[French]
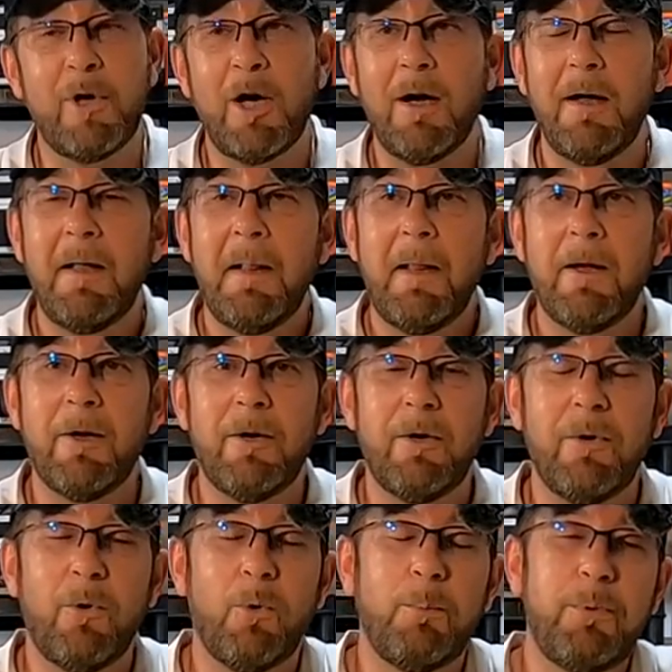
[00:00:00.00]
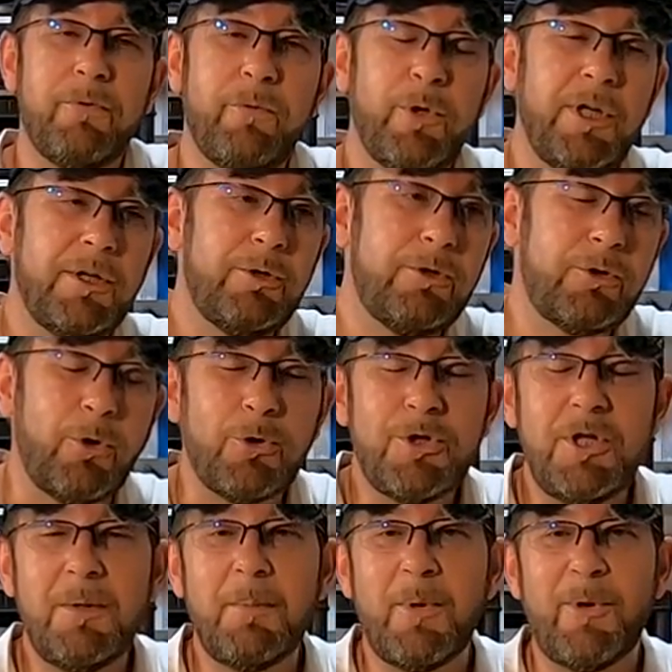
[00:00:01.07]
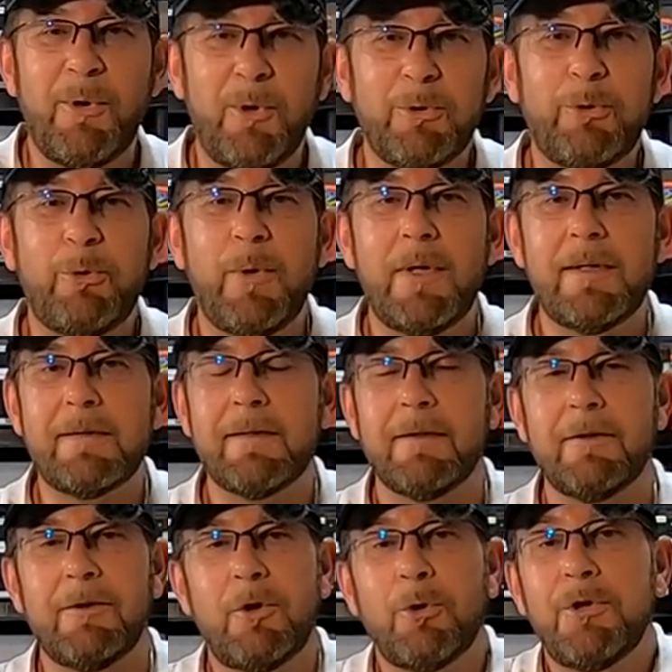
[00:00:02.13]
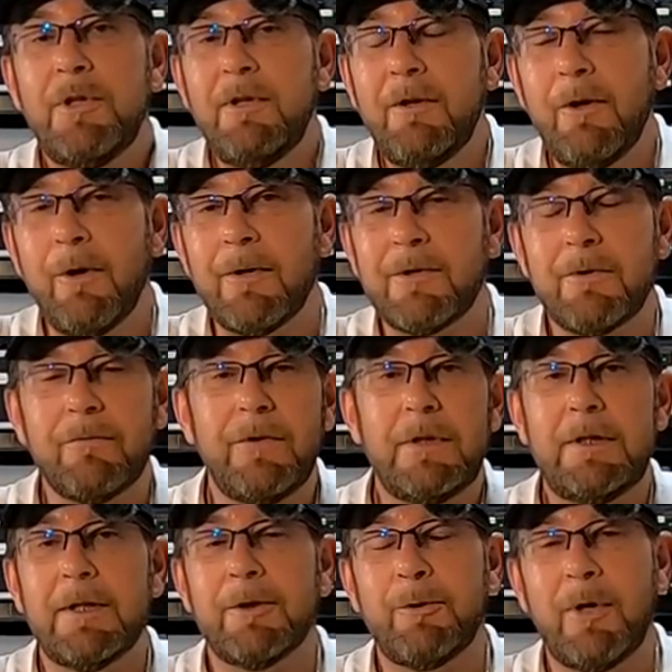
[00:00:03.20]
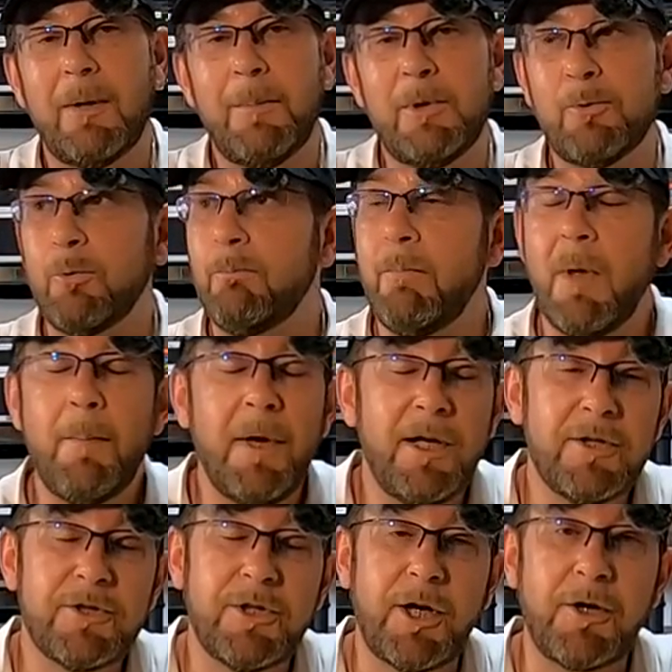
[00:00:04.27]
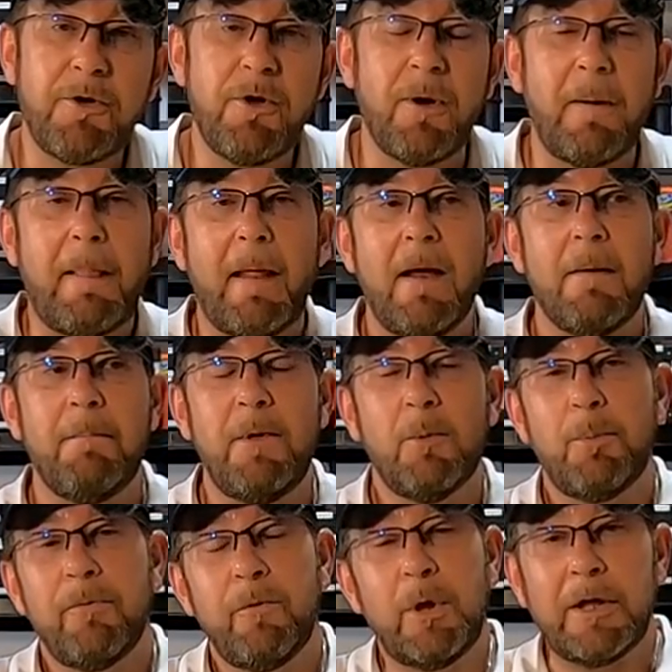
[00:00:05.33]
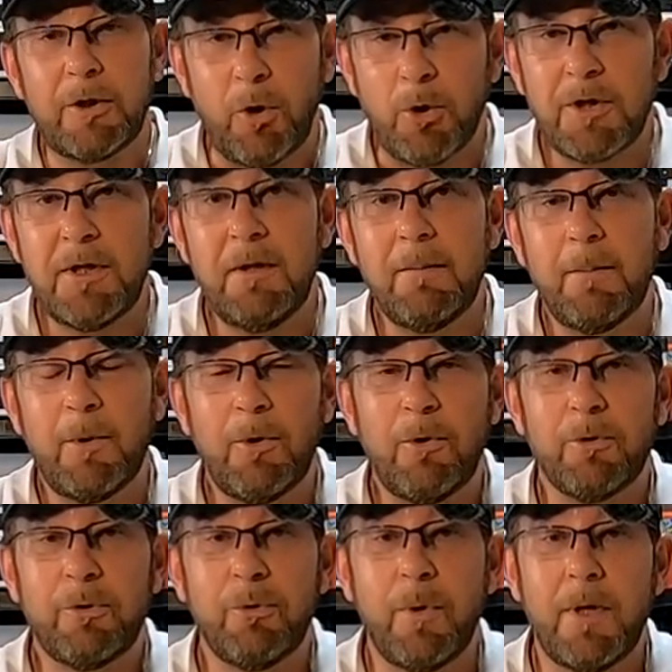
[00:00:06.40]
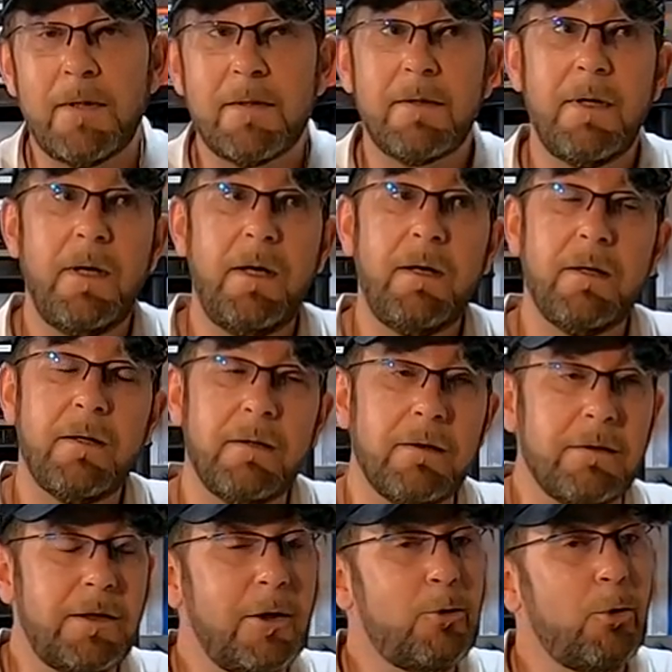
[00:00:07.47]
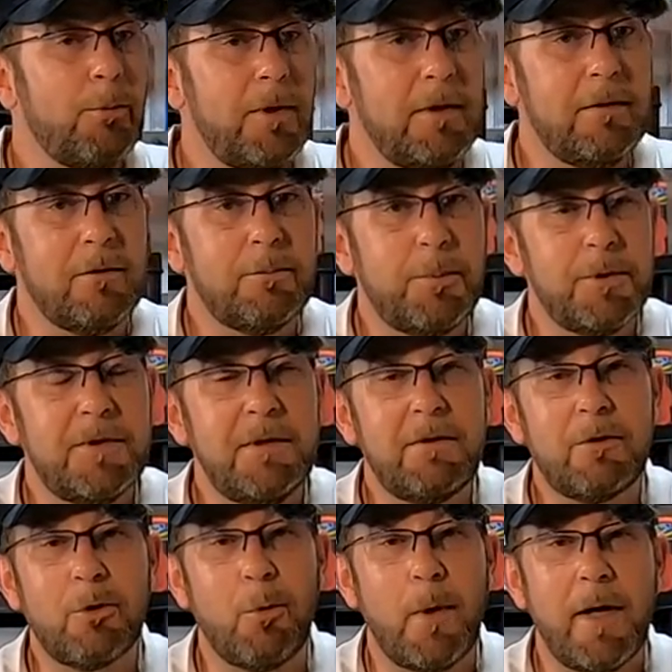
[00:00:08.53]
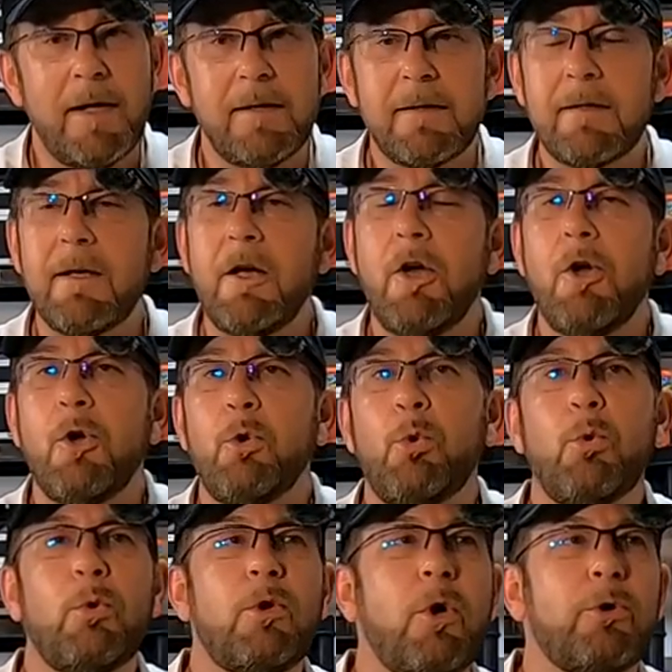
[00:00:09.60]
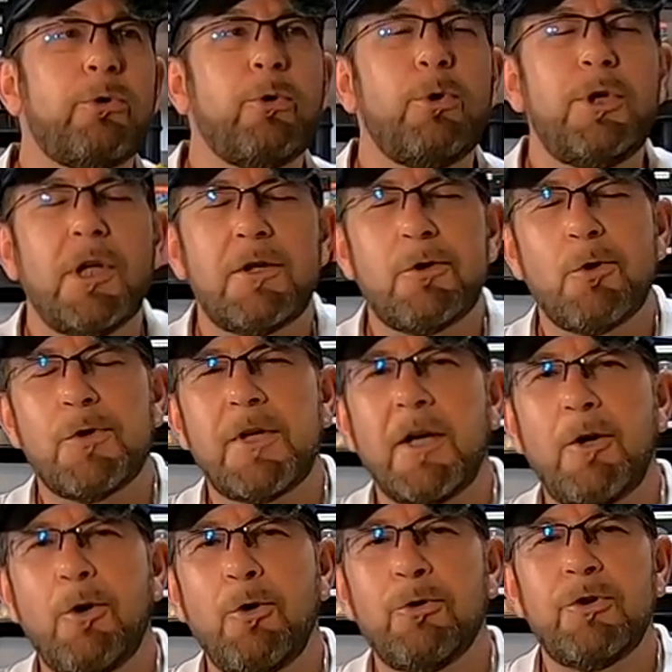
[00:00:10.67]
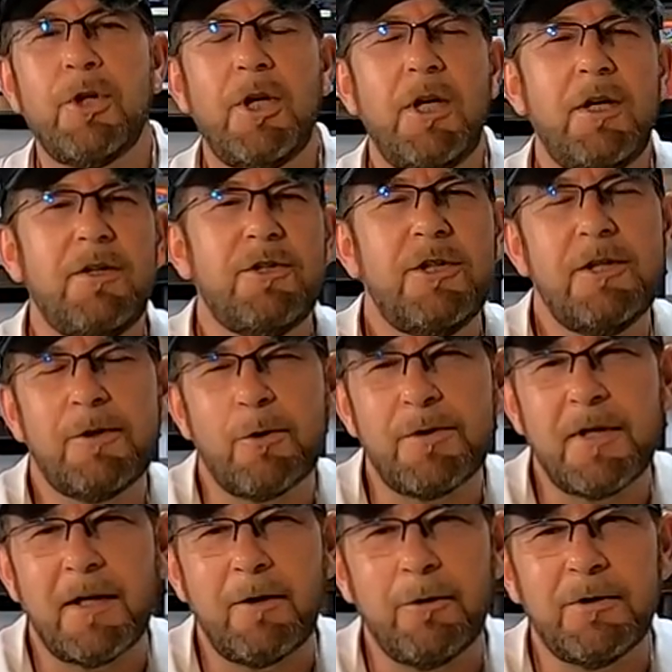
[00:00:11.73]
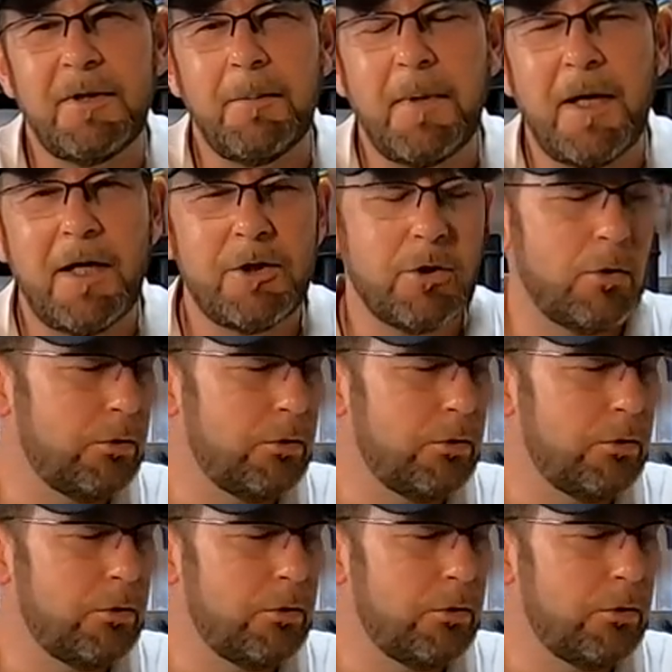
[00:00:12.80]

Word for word: voir, euh, on peut voler tranquillement en 2S, en indoor, j'ai envie de dire, dans la maison, même à l'extérieur, mais on peut voler tranquillement en 2S, et dès qu'on met une petite 3S, donc entre 450 et 650 mAh,